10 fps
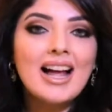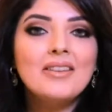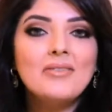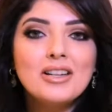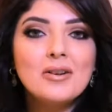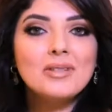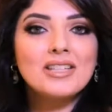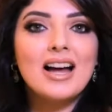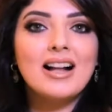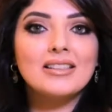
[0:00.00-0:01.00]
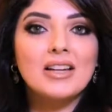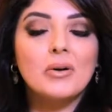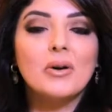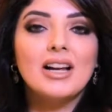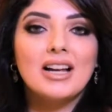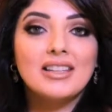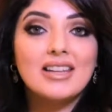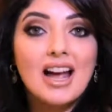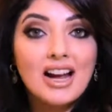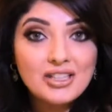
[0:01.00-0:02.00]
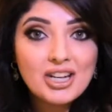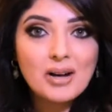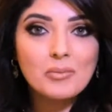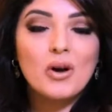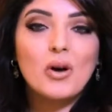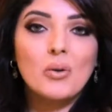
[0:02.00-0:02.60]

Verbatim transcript: هل في اليوم تساءلتوا أن أحجام